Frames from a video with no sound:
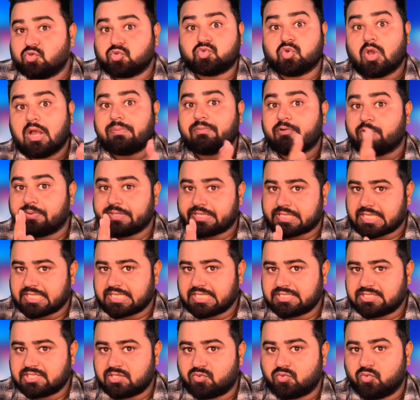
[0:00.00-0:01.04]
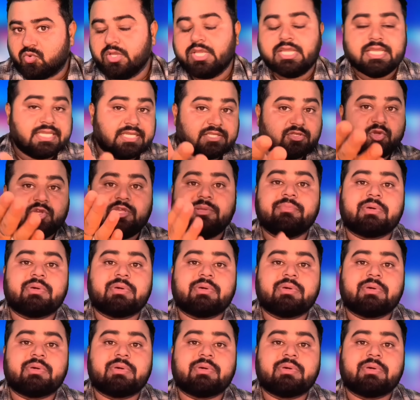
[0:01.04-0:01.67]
दोस्तों आपको बताता चलूँ ये जो